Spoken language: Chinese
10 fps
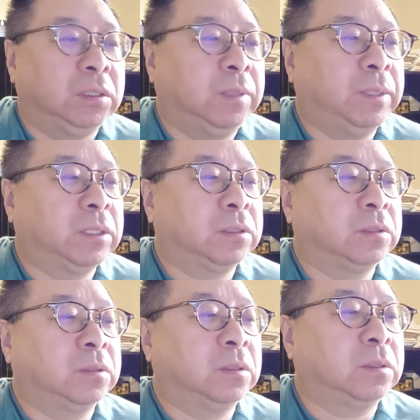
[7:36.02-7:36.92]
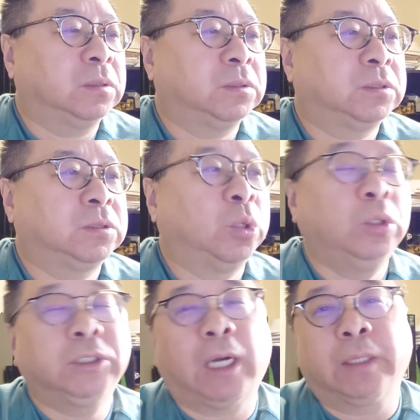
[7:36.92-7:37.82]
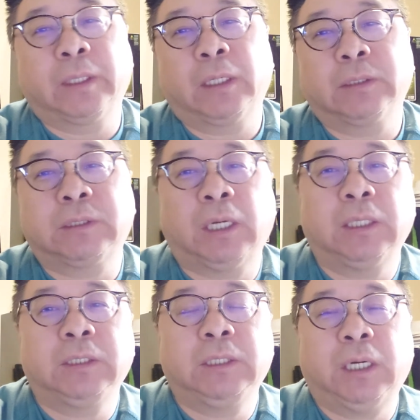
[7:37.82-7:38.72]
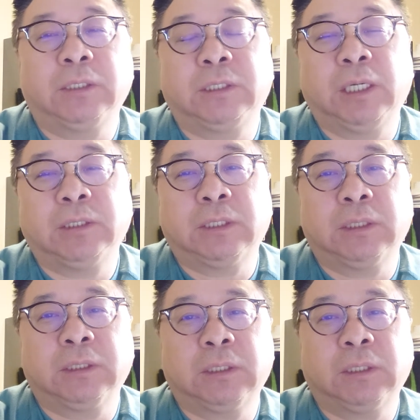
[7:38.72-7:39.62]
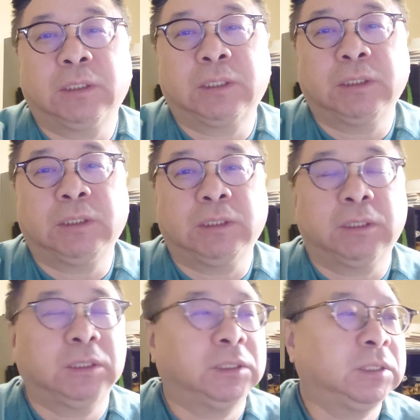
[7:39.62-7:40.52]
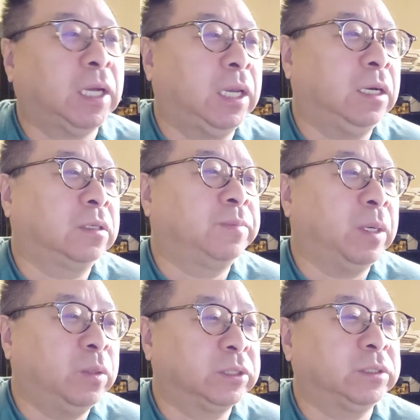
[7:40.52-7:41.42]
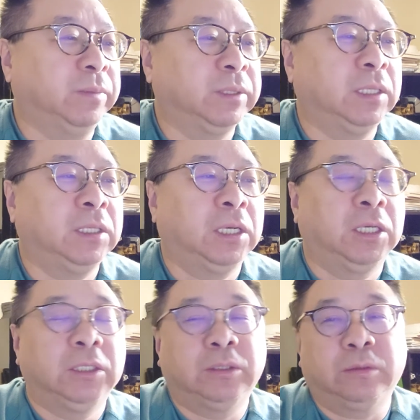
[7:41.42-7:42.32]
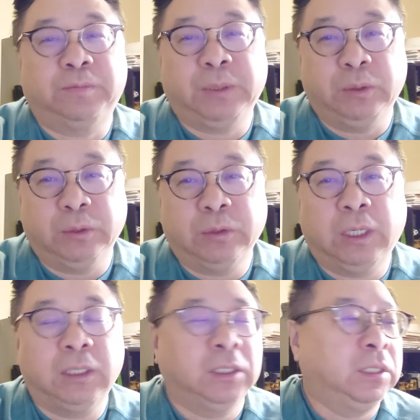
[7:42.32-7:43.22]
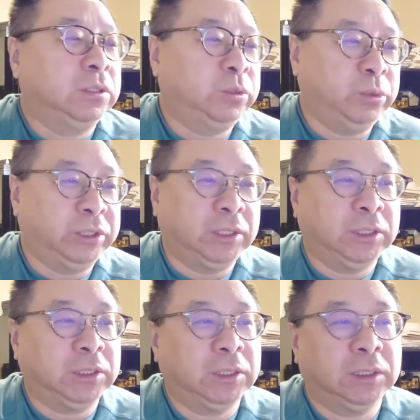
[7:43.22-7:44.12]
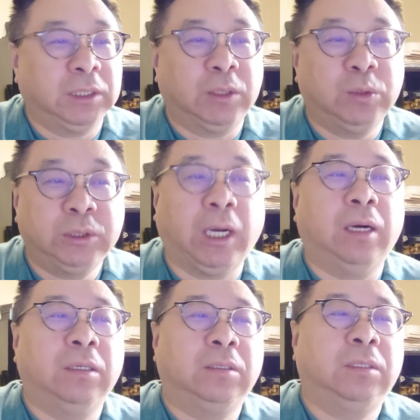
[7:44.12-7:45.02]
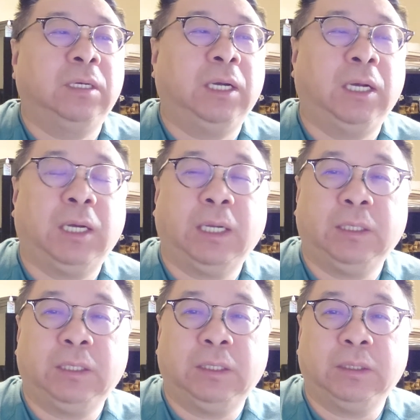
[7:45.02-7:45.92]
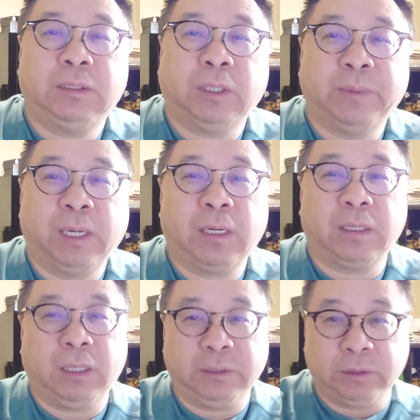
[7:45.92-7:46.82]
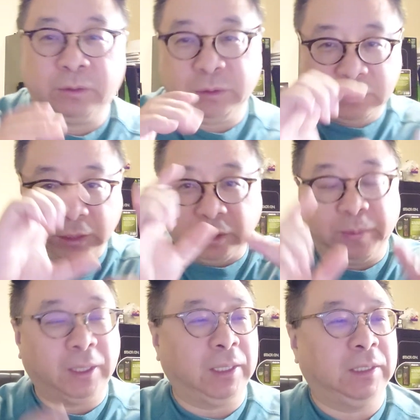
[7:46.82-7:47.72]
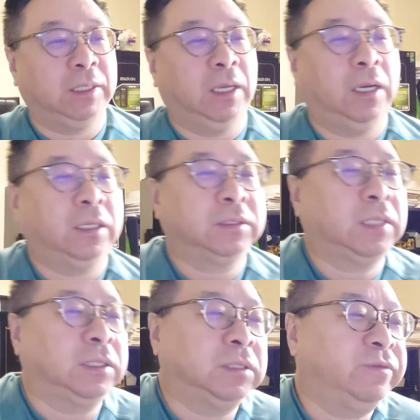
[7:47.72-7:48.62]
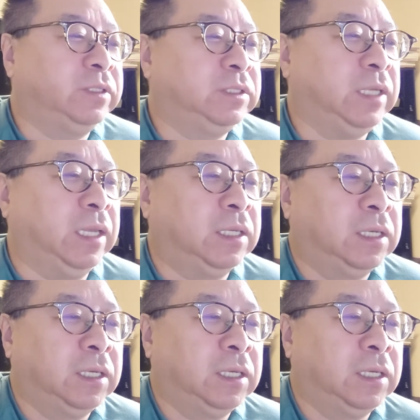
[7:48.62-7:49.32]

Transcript: 那么，通常呢，像一二签证的申请的这些材料都包括什么呢？就比如说。主申请人的护照啊，还有照片啊，就是带照片那一页啊，彩色复印件，